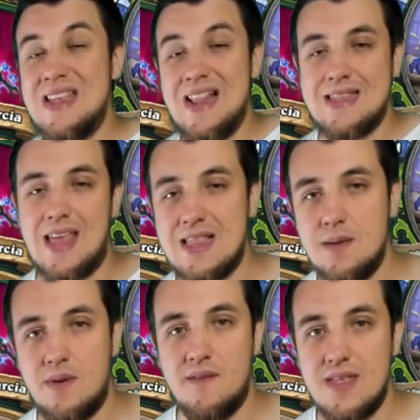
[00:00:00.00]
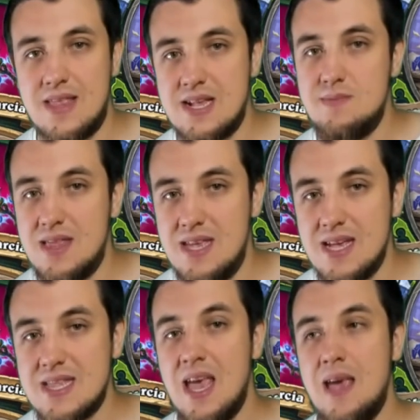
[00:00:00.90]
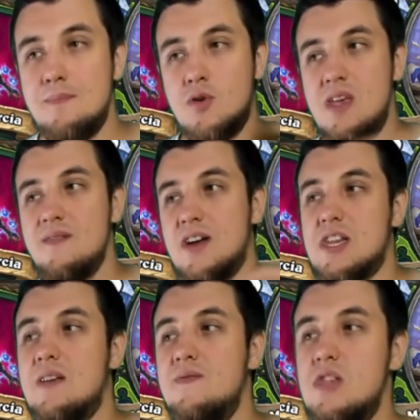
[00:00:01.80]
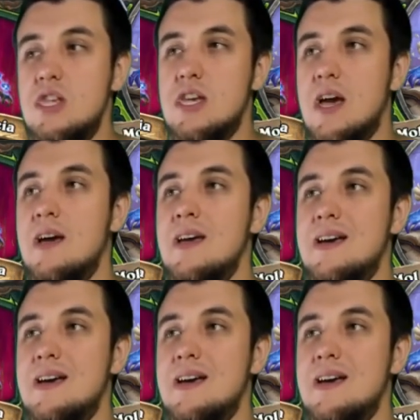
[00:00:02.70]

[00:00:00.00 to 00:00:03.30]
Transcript: ile tak naprawdę tych zmian jest ponieważ jak widzicie